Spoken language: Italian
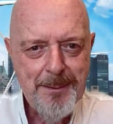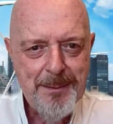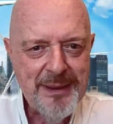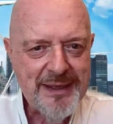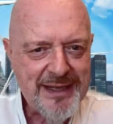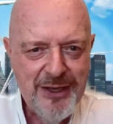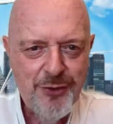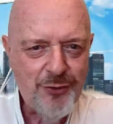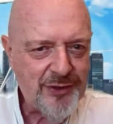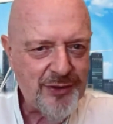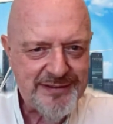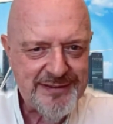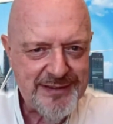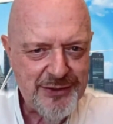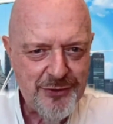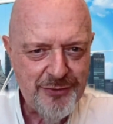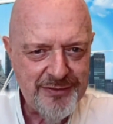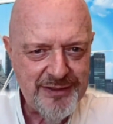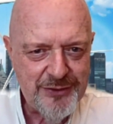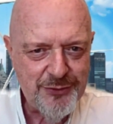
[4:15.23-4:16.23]
perché non
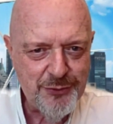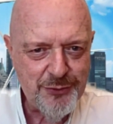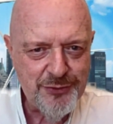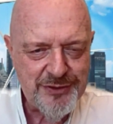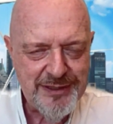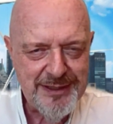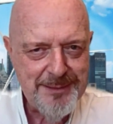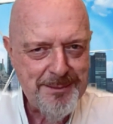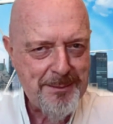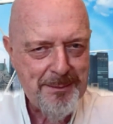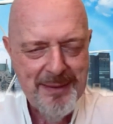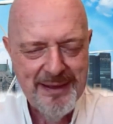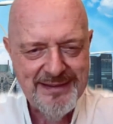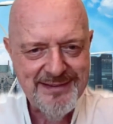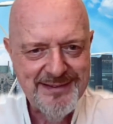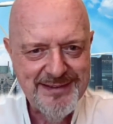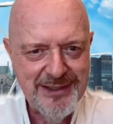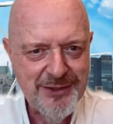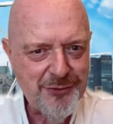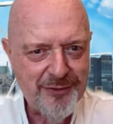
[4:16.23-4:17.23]
essendo venduti, ma
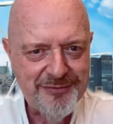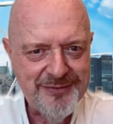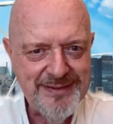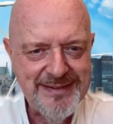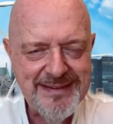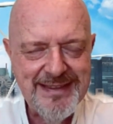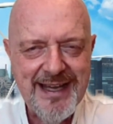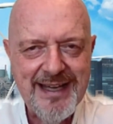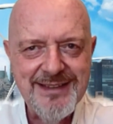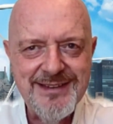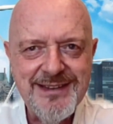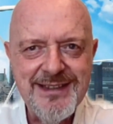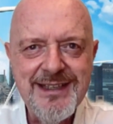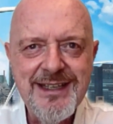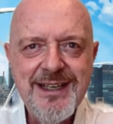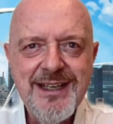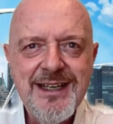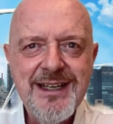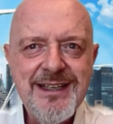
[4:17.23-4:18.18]
essendo affittati,